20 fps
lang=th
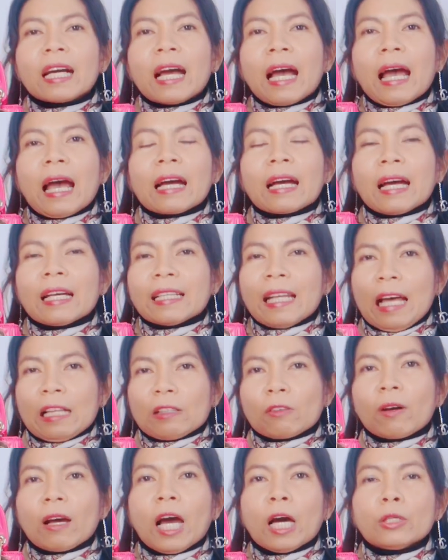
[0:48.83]
นะคะ ขนาด
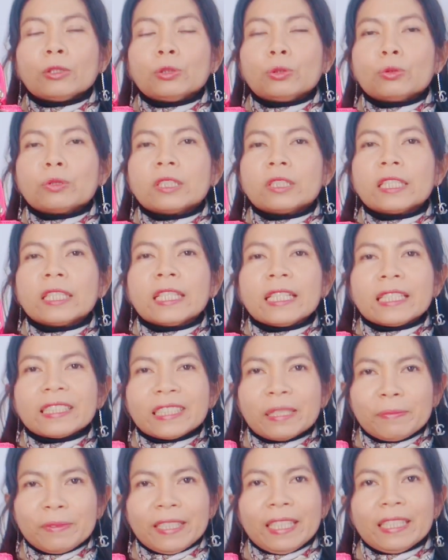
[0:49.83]
ของเขาอยู่ที่
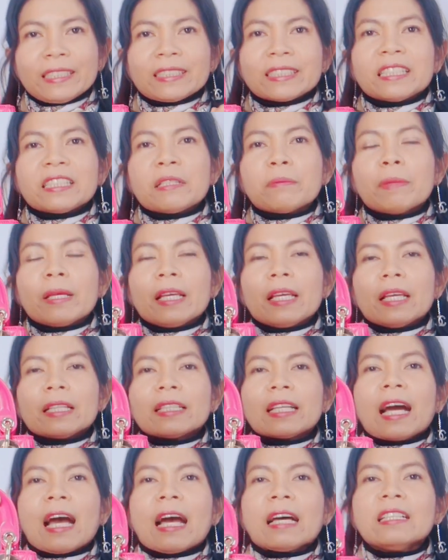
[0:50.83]
17เซนติเมตร
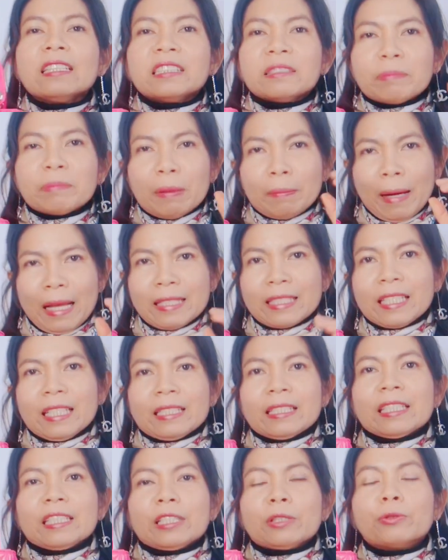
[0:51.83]
นะคะ หรือประมาณ
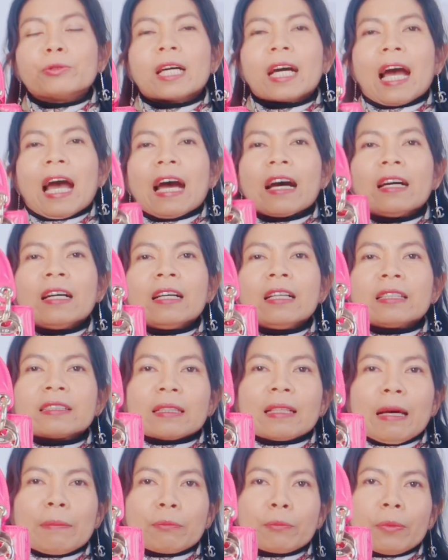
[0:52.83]
7 นิ้วนะคะ
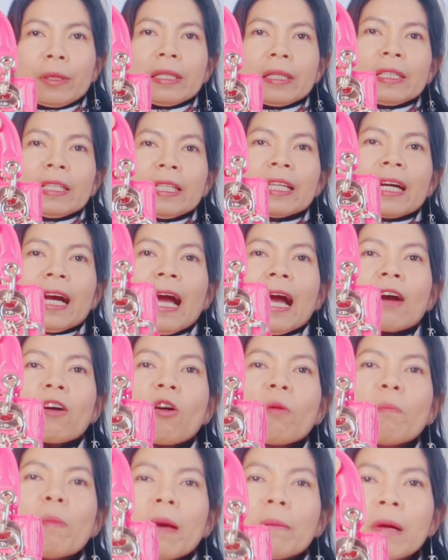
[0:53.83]
สลับใบนี้นะคะ
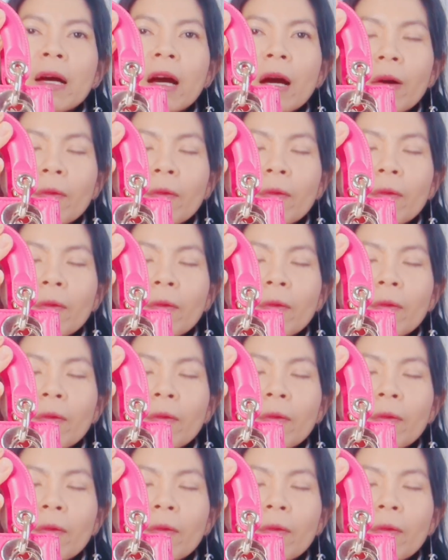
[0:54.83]
ก็แบบ